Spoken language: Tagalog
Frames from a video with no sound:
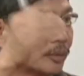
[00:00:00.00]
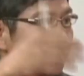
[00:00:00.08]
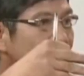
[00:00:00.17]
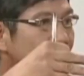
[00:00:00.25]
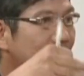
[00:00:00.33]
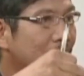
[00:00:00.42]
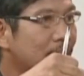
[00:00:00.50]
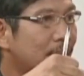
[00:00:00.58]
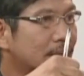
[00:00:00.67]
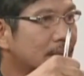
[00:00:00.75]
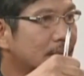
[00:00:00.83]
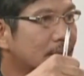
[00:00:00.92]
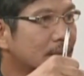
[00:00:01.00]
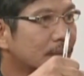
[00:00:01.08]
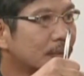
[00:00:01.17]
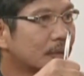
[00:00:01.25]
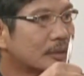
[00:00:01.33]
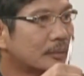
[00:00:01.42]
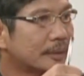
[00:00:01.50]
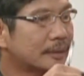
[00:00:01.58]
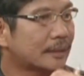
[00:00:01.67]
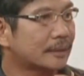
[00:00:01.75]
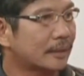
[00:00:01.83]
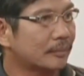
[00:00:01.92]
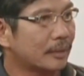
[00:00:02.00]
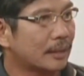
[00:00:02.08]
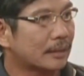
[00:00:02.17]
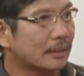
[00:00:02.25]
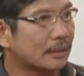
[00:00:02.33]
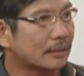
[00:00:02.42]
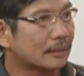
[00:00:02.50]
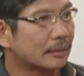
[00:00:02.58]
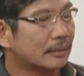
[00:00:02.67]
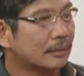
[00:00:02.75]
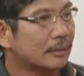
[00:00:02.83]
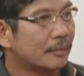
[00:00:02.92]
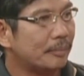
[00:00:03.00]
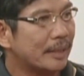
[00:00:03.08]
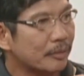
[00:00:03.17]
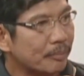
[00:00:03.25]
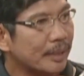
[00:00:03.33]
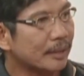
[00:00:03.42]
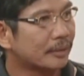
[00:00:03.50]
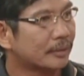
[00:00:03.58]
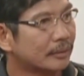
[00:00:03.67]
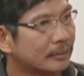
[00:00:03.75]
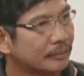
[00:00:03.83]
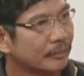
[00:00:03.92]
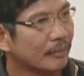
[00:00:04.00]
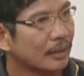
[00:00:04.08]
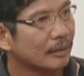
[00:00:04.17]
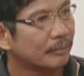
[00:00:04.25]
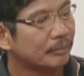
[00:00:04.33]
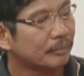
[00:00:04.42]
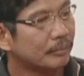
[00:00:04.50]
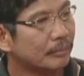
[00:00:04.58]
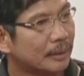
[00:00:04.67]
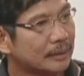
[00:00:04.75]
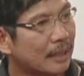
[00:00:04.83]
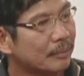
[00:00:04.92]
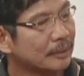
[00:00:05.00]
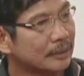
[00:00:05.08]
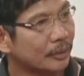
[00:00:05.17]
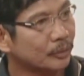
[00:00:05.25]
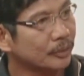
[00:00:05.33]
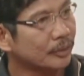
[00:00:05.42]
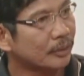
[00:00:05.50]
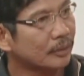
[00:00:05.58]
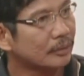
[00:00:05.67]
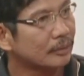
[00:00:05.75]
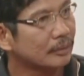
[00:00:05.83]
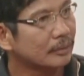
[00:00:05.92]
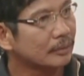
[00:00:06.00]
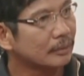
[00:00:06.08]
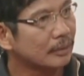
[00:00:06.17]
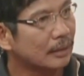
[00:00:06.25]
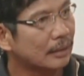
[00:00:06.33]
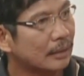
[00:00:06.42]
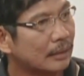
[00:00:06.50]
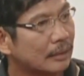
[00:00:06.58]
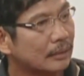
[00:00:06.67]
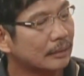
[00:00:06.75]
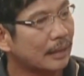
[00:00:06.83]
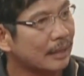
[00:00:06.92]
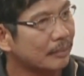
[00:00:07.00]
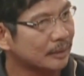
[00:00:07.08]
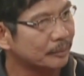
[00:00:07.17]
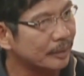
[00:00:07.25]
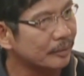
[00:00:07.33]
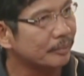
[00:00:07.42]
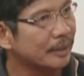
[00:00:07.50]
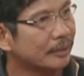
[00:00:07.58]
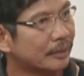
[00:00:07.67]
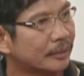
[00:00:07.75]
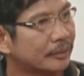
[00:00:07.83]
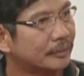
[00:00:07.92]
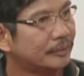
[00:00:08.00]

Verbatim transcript: produkto doon, paglabas, kung gusto mo, iseset mo lang ng pinong-pino, Basa man sa tuyo, uh, lalabas pinong-pino.